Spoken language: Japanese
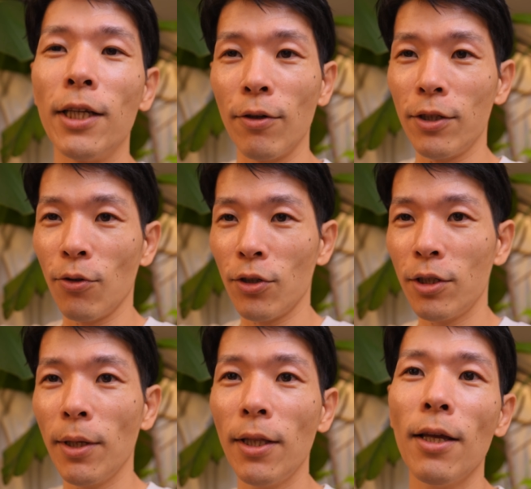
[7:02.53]
蛇口を
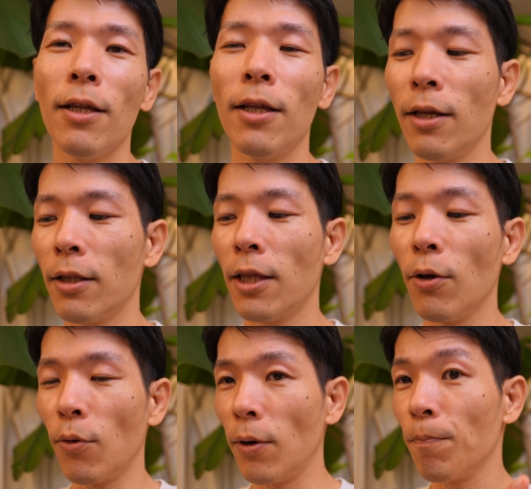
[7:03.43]
閉めて、手
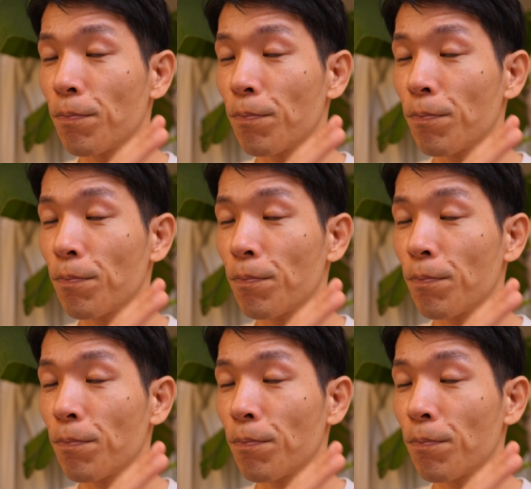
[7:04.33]
を、